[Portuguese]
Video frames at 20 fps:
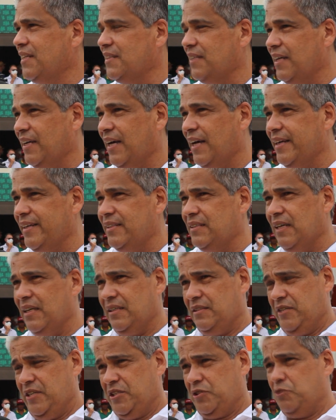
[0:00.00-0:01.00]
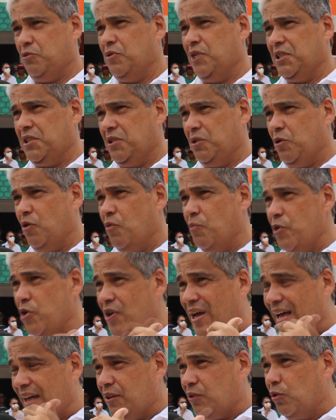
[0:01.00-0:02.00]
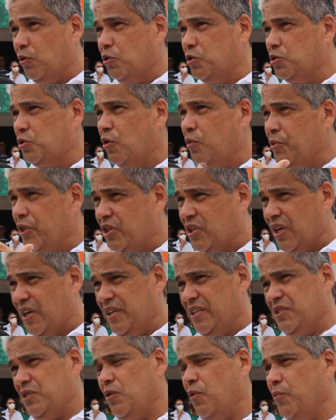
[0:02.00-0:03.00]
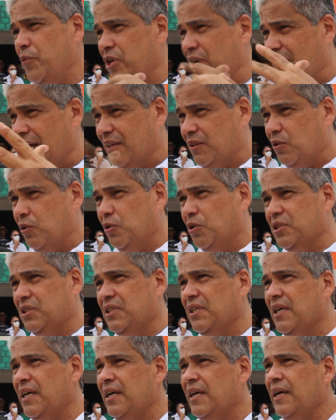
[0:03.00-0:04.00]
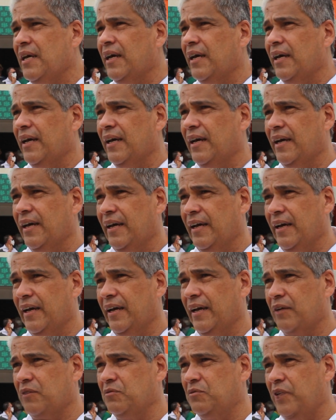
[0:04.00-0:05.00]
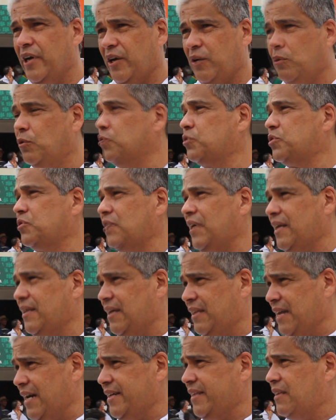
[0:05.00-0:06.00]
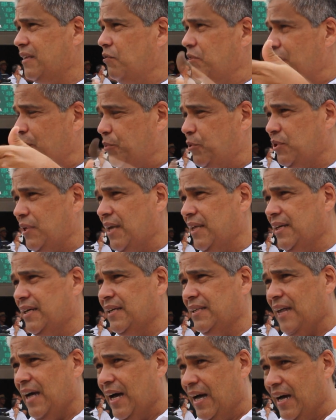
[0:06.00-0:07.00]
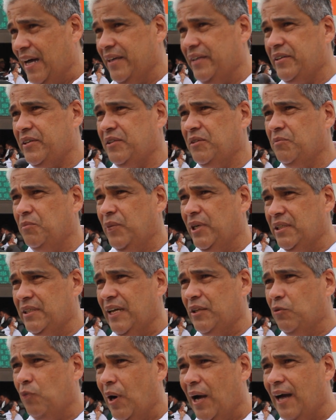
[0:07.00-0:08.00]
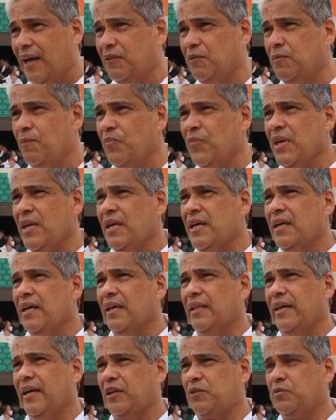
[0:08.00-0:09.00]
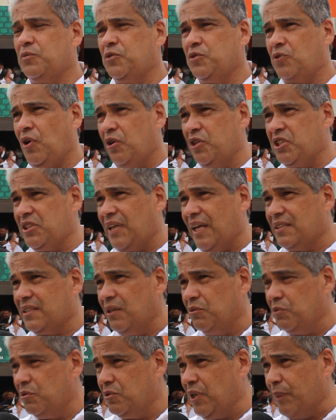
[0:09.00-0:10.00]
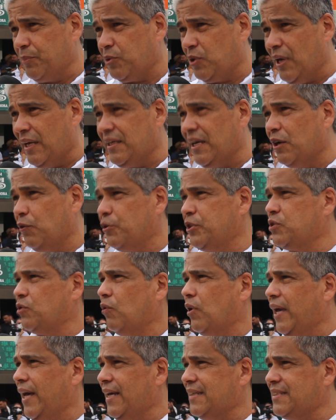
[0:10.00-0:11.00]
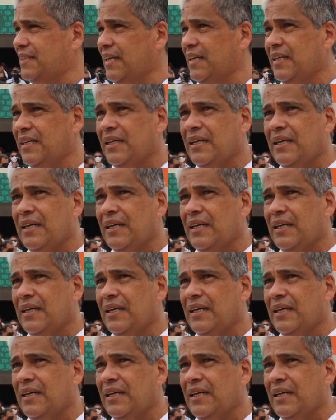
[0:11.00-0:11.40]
né, ainda desde o ano de 2014, 2013, 2014, é, com recursos da, da, da, então deputada Ana Raiz, mãe de Eduardo, né, com solicitação do deputado Aloysio Lessa,